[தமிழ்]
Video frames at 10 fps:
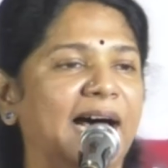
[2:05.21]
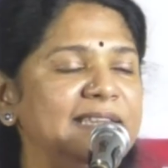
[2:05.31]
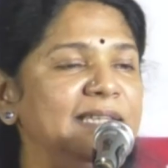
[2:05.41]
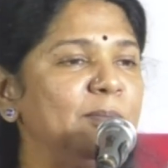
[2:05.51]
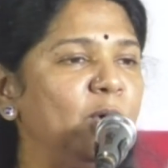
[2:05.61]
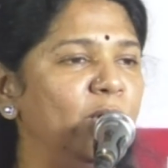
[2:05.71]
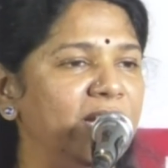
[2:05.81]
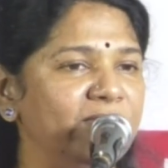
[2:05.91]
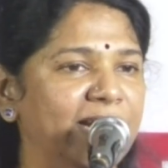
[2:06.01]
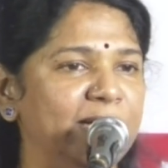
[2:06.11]
அர்த்தம்
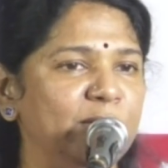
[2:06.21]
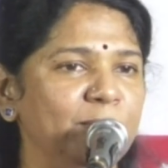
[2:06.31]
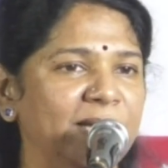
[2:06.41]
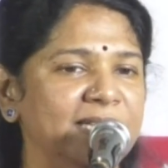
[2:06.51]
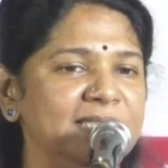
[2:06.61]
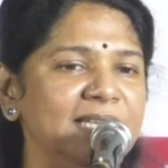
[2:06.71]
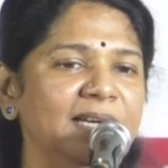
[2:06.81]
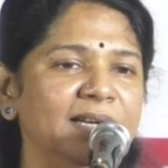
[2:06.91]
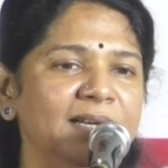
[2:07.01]
கொள்ள வேண்டும் என்று